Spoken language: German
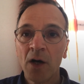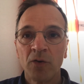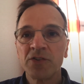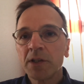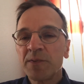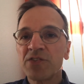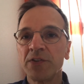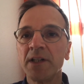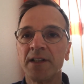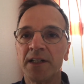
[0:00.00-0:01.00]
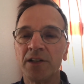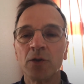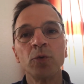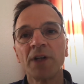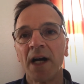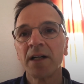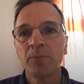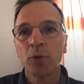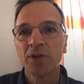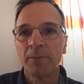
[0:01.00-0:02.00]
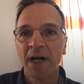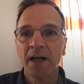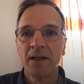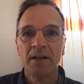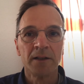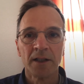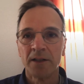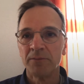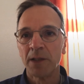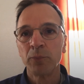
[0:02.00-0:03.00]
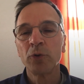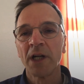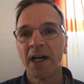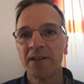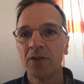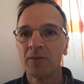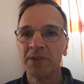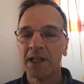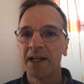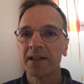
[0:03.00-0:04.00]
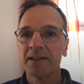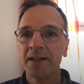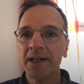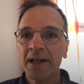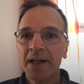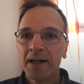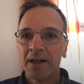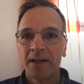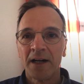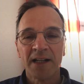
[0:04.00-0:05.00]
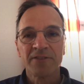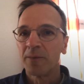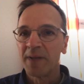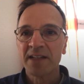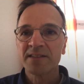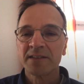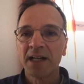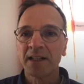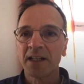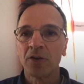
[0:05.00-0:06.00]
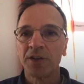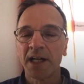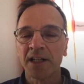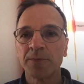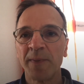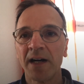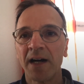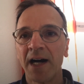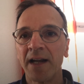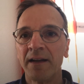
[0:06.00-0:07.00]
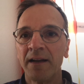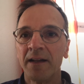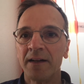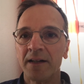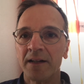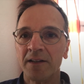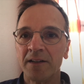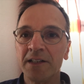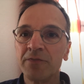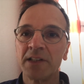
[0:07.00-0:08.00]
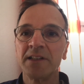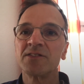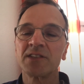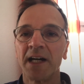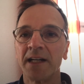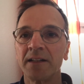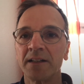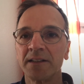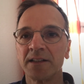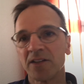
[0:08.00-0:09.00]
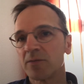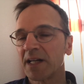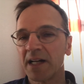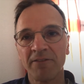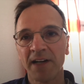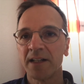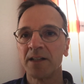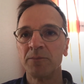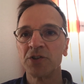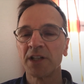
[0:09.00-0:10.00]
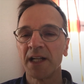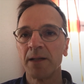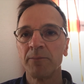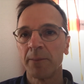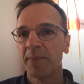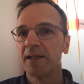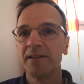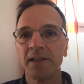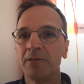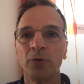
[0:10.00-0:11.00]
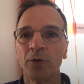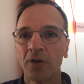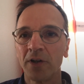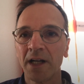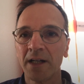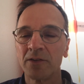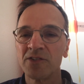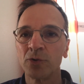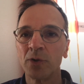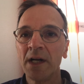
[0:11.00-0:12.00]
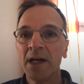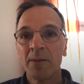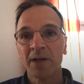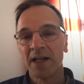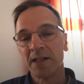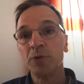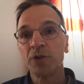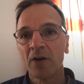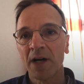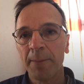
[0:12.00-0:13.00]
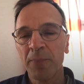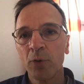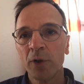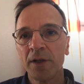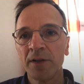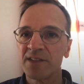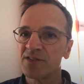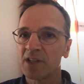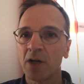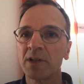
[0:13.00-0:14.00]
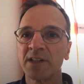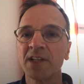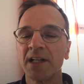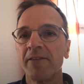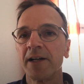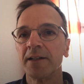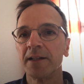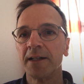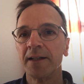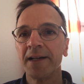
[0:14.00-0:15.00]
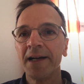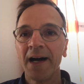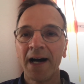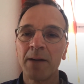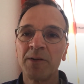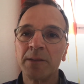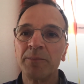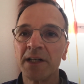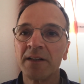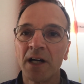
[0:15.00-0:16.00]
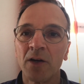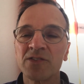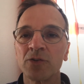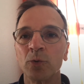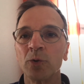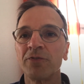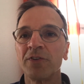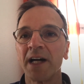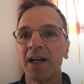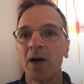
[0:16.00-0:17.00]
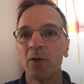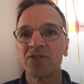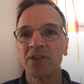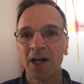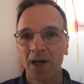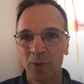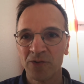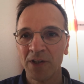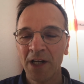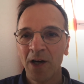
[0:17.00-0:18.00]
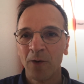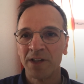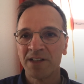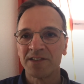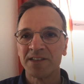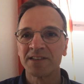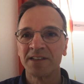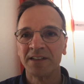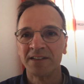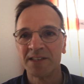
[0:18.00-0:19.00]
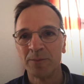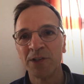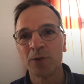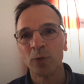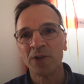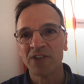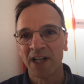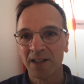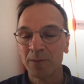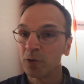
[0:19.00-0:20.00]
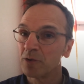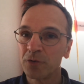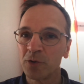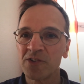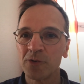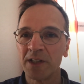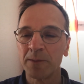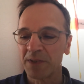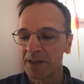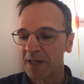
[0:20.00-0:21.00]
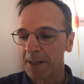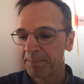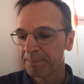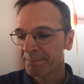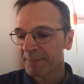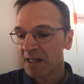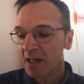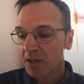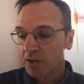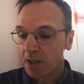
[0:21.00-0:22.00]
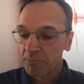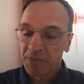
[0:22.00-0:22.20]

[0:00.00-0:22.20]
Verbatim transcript: Und so gibt es viele Läden, die gute Angebote machen. Äh, der Buchladen hier um die Ecke, äh, hat vom ersten Tag der Kontaktsperre an äh, einen Lieferdienst eingerichtet. Also man kann weiterhin bestellen per Mail, Telefon, online und so. Kann die Bücher auch abholen, das ist auch ganz clever geregelt. Aber die bringen die auch zur Not frei Haus nach Hause. Und das ist ein ziemlich cooles Angebot und funktioniert prima. Ja,